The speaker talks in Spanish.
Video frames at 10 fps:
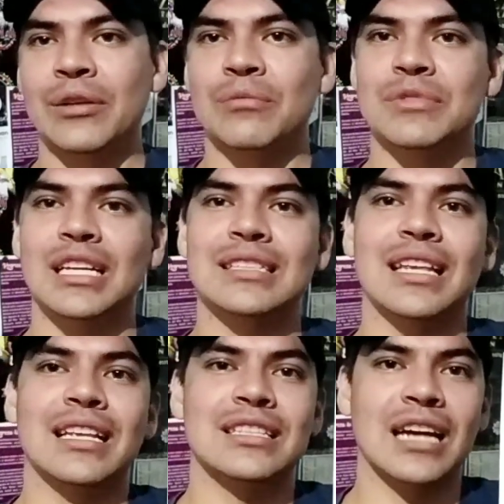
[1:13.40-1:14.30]
ya
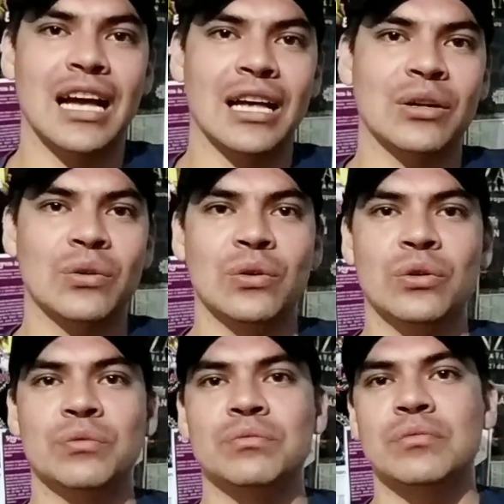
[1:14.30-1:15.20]
sea de
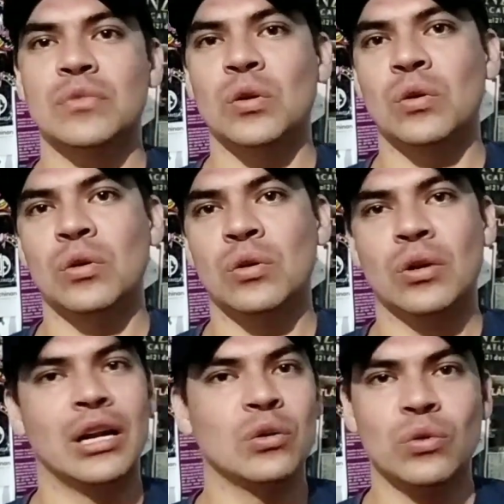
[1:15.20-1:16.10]
charro
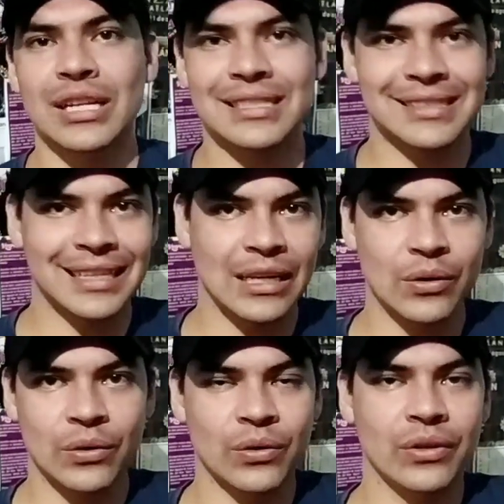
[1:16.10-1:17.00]
o algún
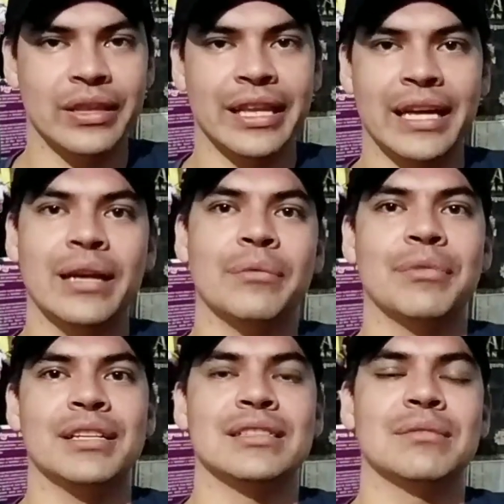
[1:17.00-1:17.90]
estilo de
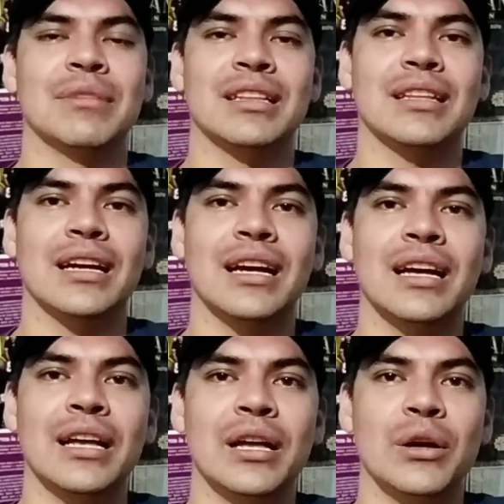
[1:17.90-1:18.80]
vestimenta
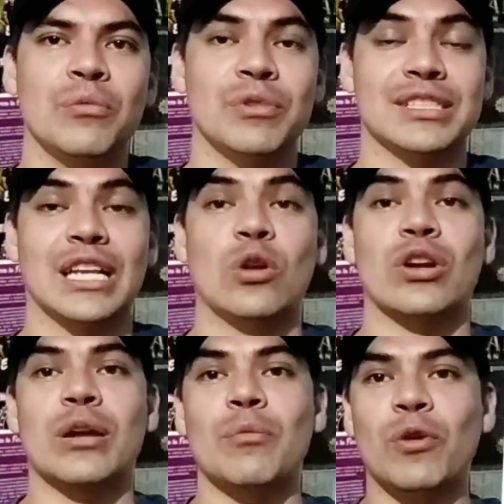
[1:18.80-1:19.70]
pues que nos
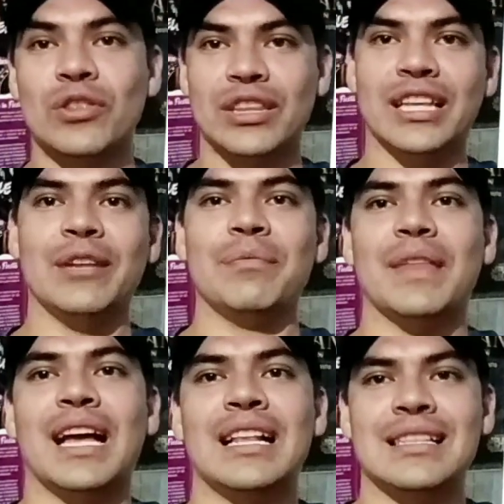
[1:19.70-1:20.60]
remonte
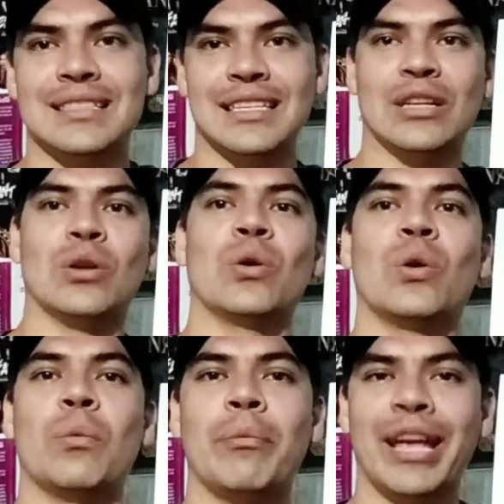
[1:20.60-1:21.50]
al
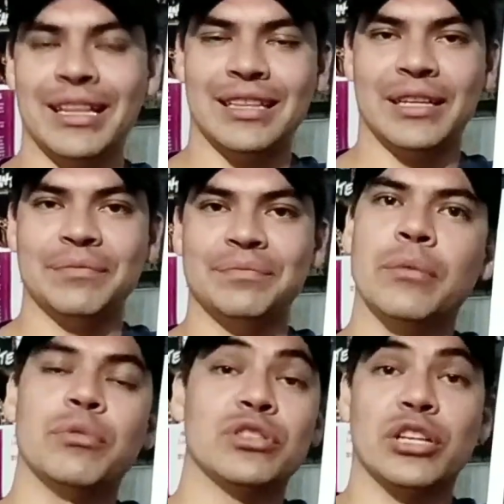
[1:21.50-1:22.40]
siglo XX.
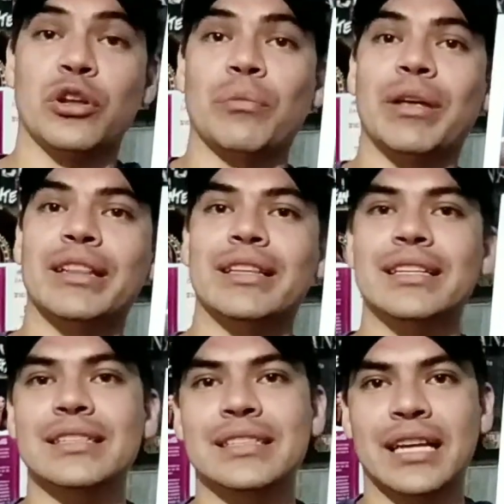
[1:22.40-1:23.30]

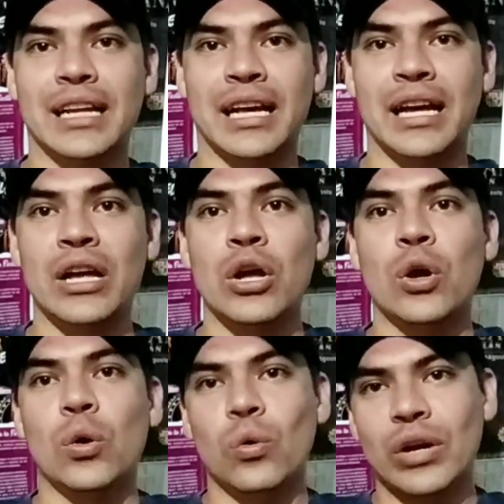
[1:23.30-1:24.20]
Posteriormente se hará
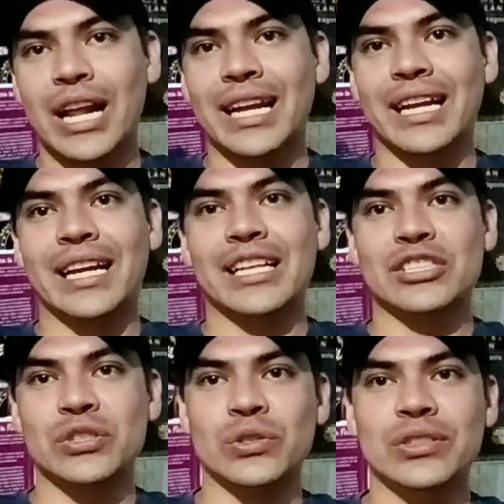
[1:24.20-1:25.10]
una
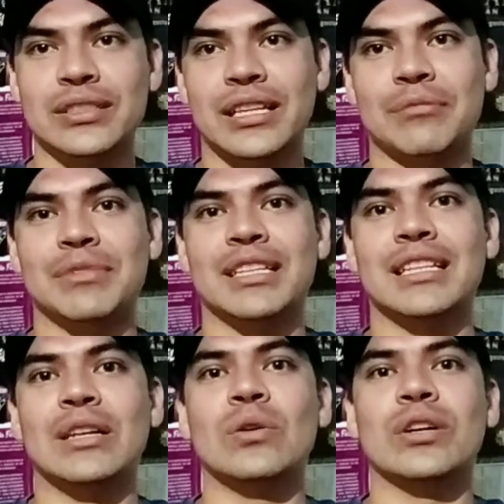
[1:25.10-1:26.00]
recreación también
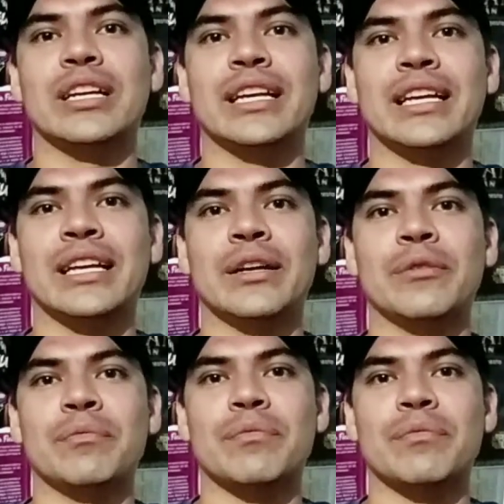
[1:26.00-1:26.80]
de lo que